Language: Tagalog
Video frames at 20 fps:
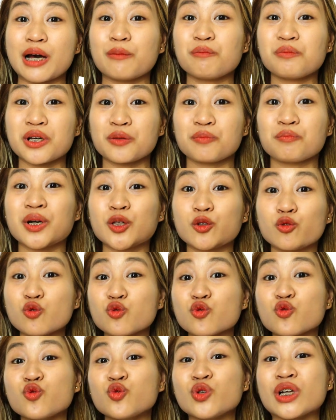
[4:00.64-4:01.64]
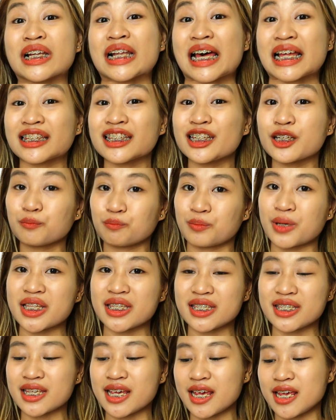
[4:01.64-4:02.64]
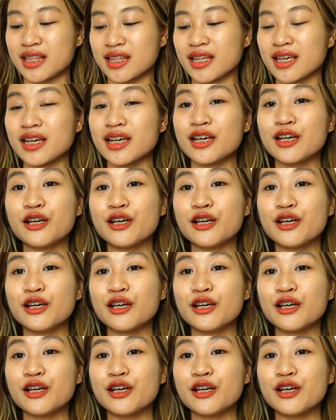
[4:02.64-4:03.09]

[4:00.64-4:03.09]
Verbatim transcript: dapat pagtutuunan natin ng pansin.